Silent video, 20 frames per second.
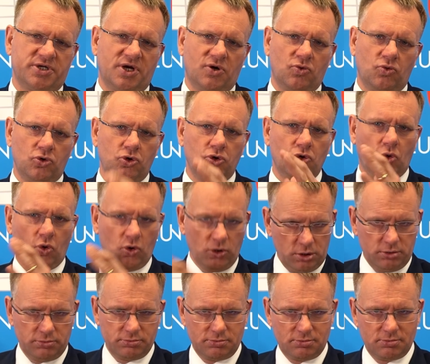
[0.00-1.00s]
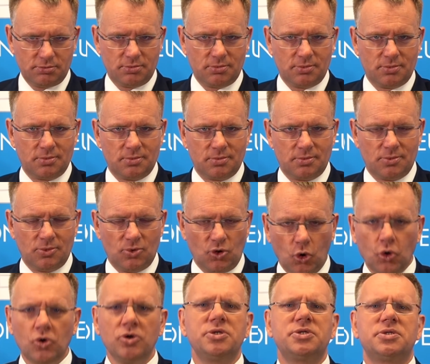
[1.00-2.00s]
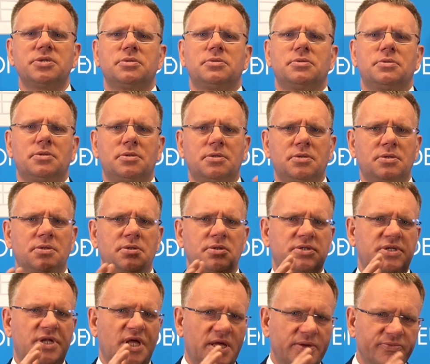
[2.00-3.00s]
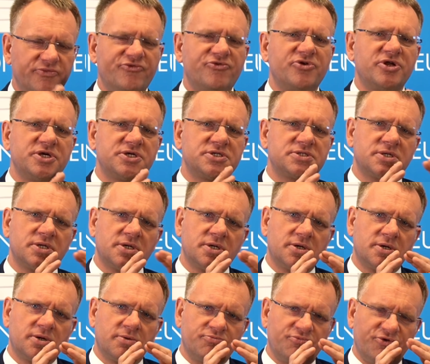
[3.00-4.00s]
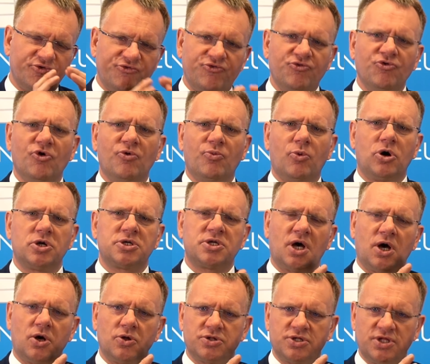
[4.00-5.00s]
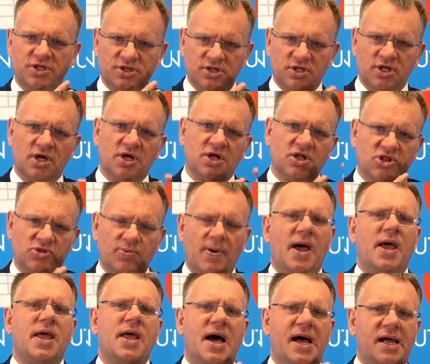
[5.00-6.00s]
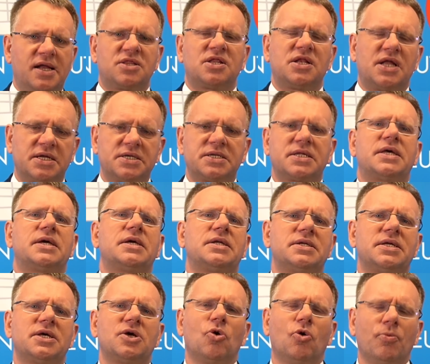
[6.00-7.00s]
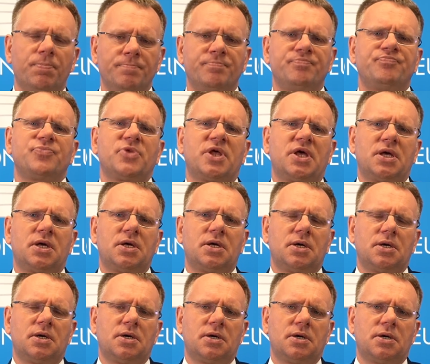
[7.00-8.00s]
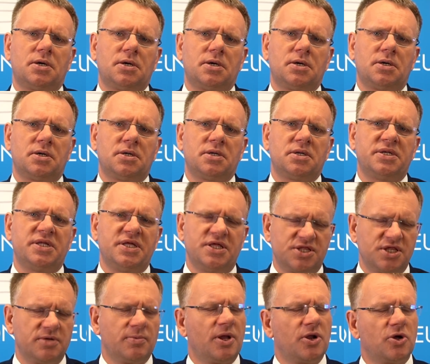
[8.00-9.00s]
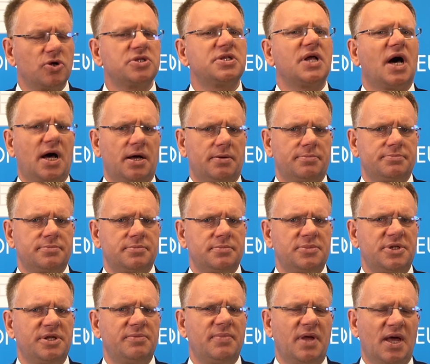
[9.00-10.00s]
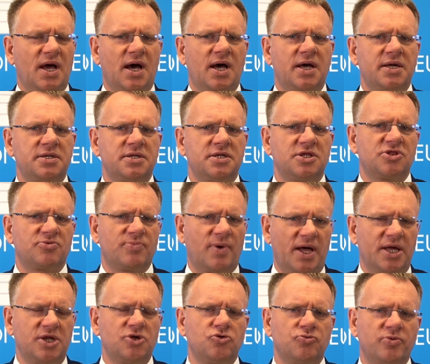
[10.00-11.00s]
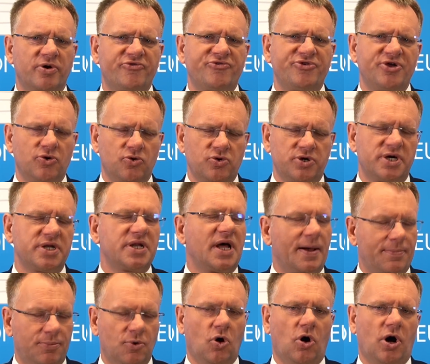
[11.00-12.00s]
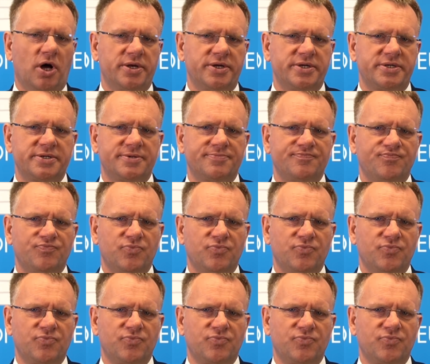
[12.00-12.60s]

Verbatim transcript: der Union und der Impfpflichtbefürworter aus diesen zwei Einzelanträgen, den Gruppen. Die ist immer noch da. Die Mehrheit ist weit über 400 Abgeordnete.